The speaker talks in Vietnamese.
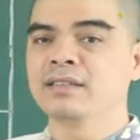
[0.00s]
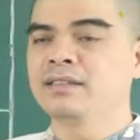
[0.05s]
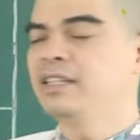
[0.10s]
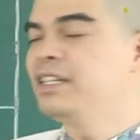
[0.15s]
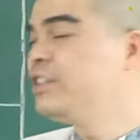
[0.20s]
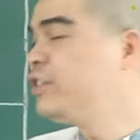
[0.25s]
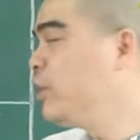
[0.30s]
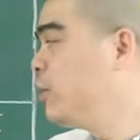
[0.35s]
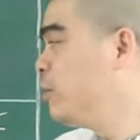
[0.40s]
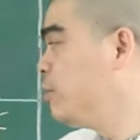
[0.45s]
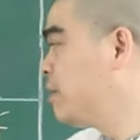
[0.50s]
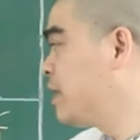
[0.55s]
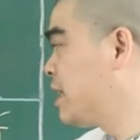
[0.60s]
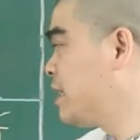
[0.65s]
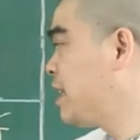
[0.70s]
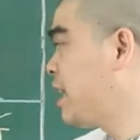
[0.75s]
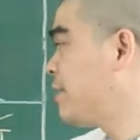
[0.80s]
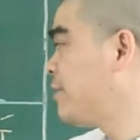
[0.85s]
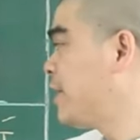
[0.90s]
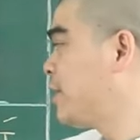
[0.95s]
Nhìn chung
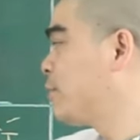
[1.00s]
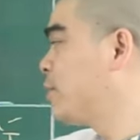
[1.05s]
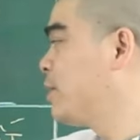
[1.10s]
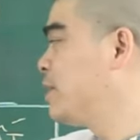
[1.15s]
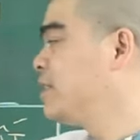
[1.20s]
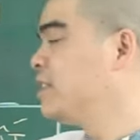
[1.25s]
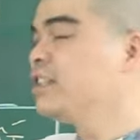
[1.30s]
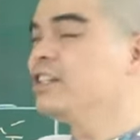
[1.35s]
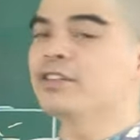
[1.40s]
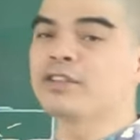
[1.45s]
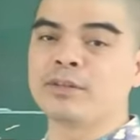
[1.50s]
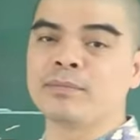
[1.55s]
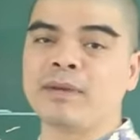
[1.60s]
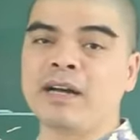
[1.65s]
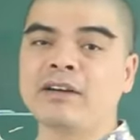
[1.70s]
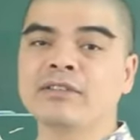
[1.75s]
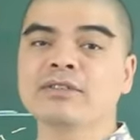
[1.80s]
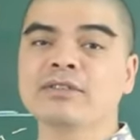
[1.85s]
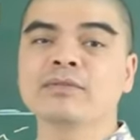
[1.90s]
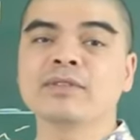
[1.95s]
cái tài vận của những người tuổi
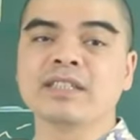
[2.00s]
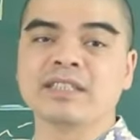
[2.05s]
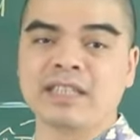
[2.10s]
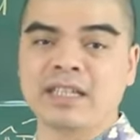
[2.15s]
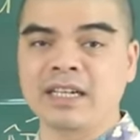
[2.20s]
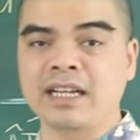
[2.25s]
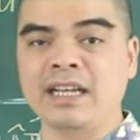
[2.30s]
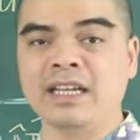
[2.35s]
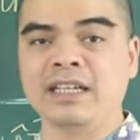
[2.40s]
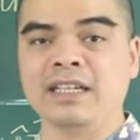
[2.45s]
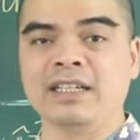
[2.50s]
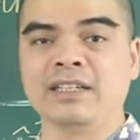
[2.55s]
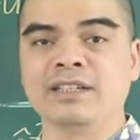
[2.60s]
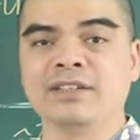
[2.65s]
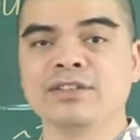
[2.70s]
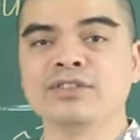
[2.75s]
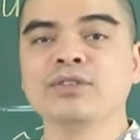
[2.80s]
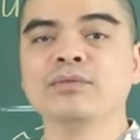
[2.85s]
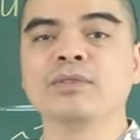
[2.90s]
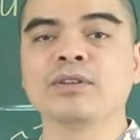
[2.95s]
Mão trong thời gian này
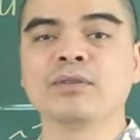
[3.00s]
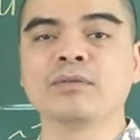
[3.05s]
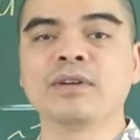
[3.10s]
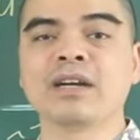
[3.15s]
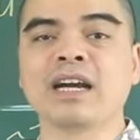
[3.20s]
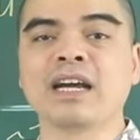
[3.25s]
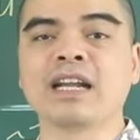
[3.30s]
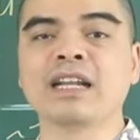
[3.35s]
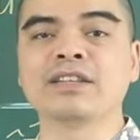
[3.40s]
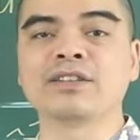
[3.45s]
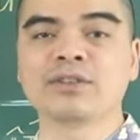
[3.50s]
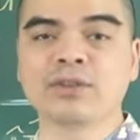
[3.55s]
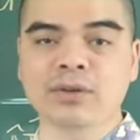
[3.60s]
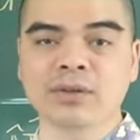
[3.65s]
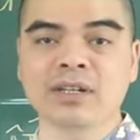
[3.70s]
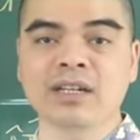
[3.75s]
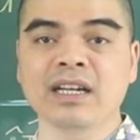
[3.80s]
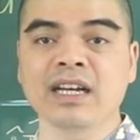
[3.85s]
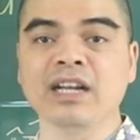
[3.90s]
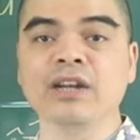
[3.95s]
nói chung là cũng khá là
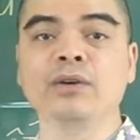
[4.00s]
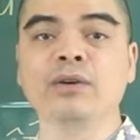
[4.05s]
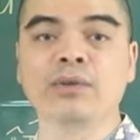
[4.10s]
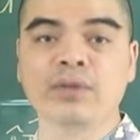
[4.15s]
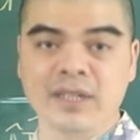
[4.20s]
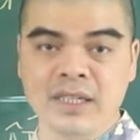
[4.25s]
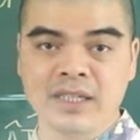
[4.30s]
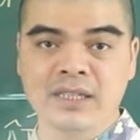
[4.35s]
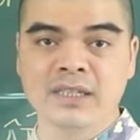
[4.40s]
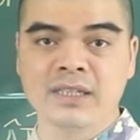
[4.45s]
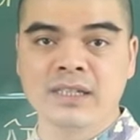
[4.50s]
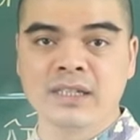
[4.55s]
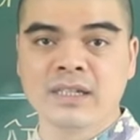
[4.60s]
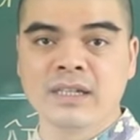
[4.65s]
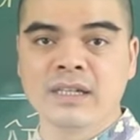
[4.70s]
tốt, khá là ổn định.